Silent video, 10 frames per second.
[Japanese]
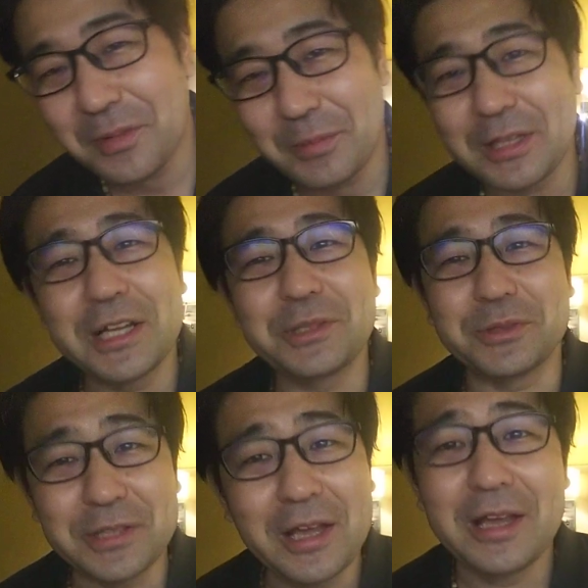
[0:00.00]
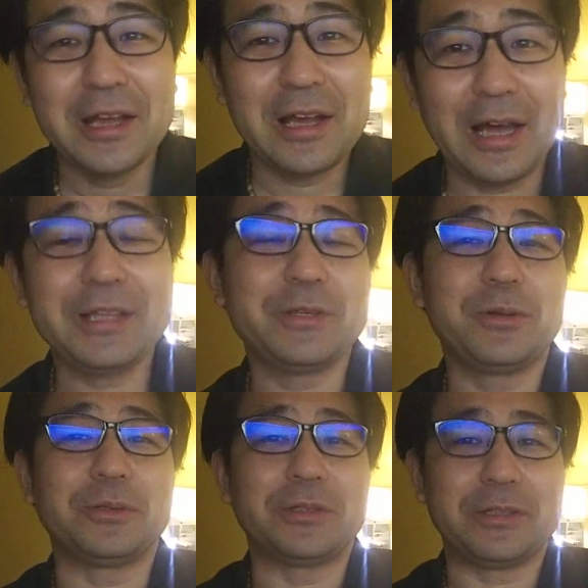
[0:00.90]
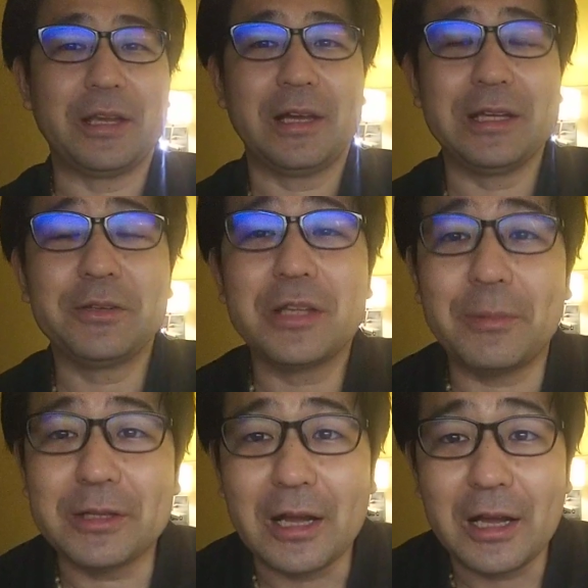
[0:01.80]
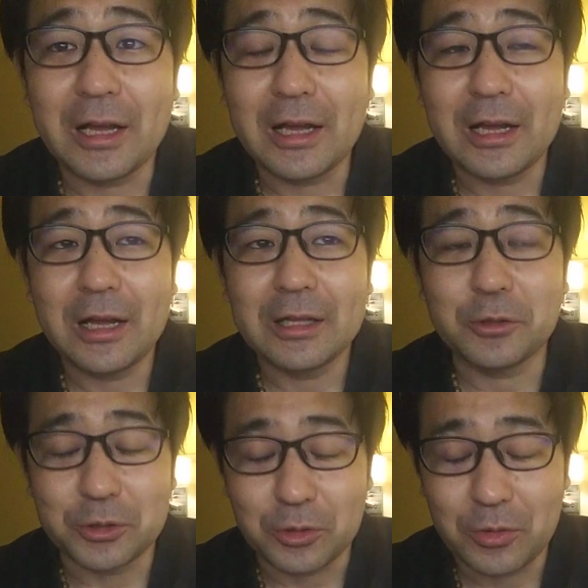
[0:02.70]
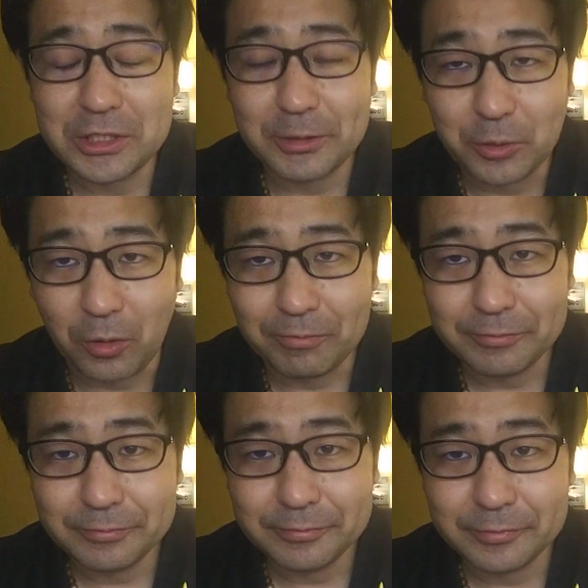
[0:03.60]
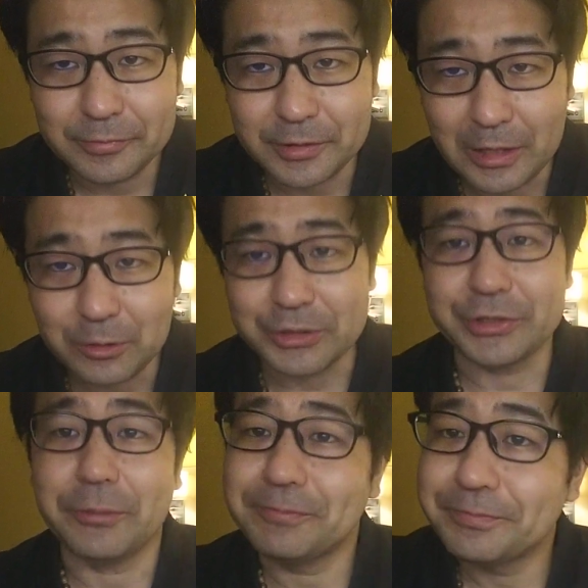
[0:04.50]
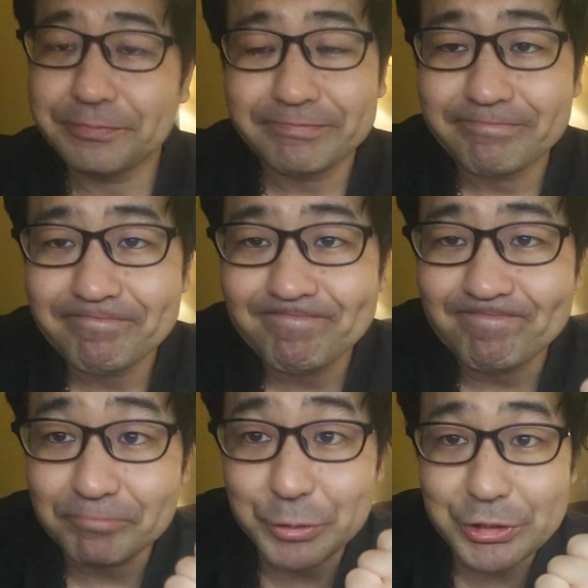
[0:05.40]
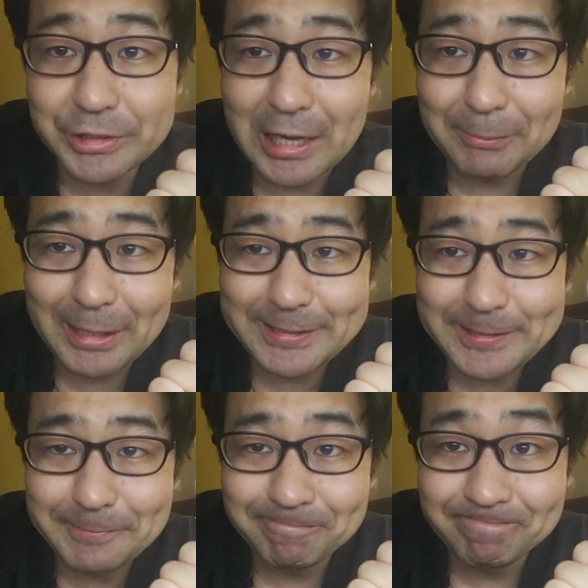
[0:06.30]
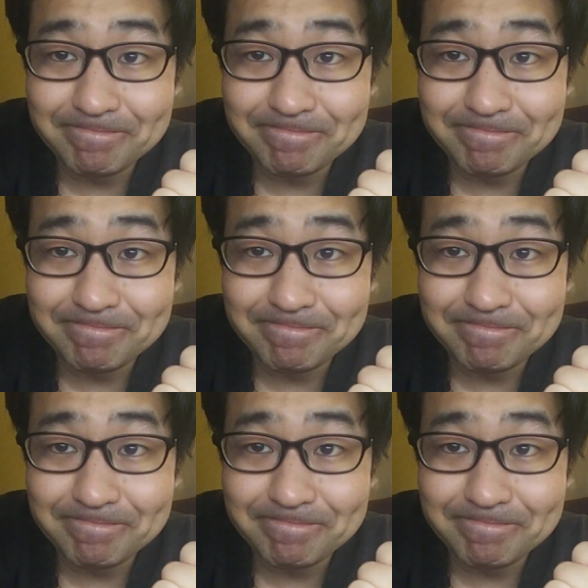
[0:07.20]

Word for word: まあ大丈夫ですね。はい、ということですね。はい、それではまた、後ほどお会いしましょう。リアルごしんぶちかます